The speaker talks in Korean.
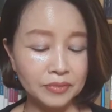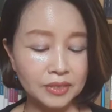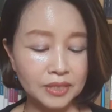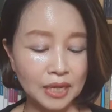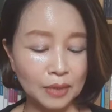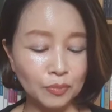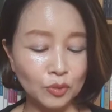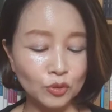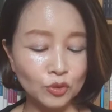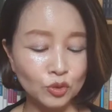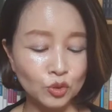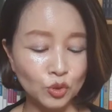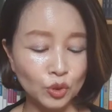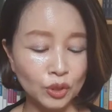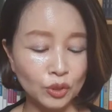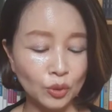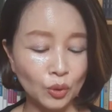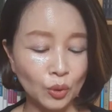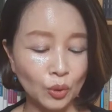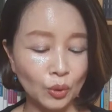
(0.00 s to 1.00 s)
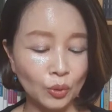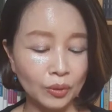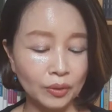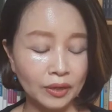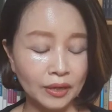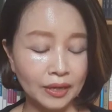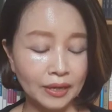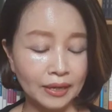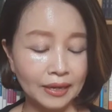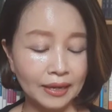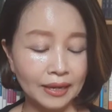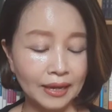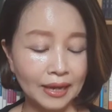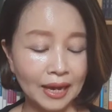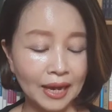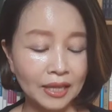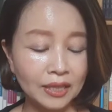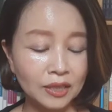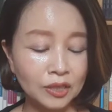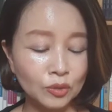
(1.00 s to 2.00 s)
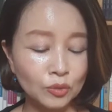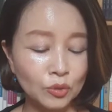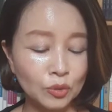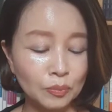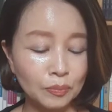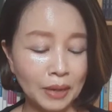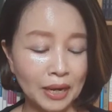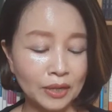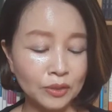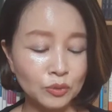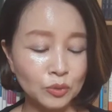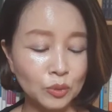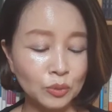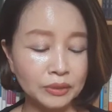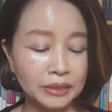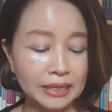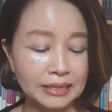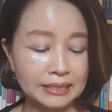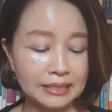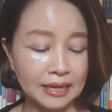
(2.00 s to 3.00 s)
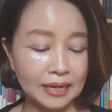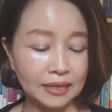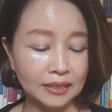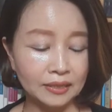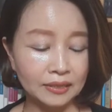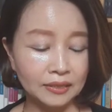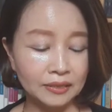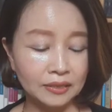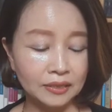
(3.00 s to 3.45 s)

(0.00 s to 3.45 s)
자본주의로 한국 방송 대상,